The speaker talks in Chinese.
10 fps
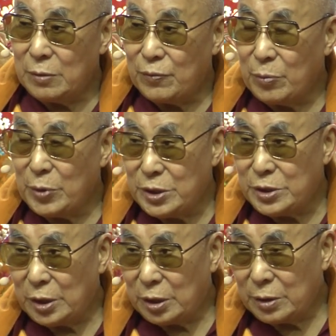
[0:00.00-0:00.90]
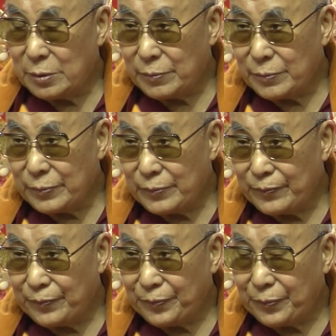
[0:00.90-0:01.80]
犹太教，
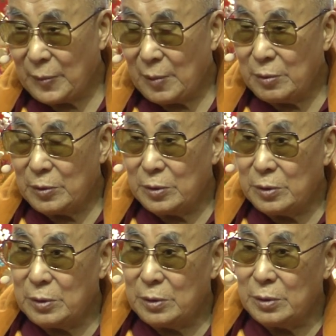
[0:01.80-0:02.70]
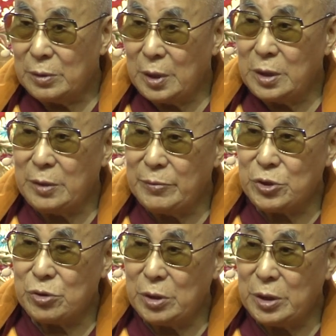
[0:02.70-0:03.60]
哦，耆那教
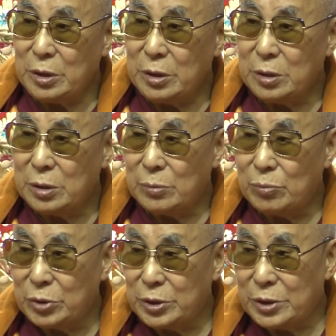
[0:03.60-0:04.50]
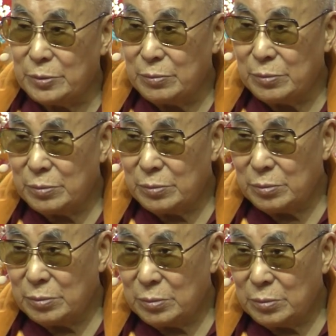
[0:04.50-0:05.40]
不是犹太教，说错，了，耆那教
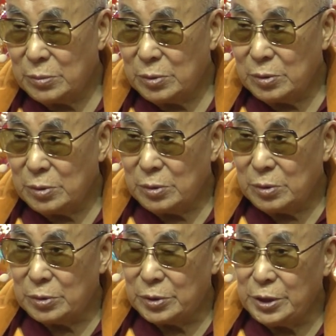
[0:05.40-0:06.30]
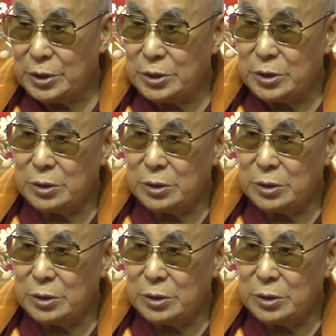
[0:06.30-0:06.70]
都是来自于印度的。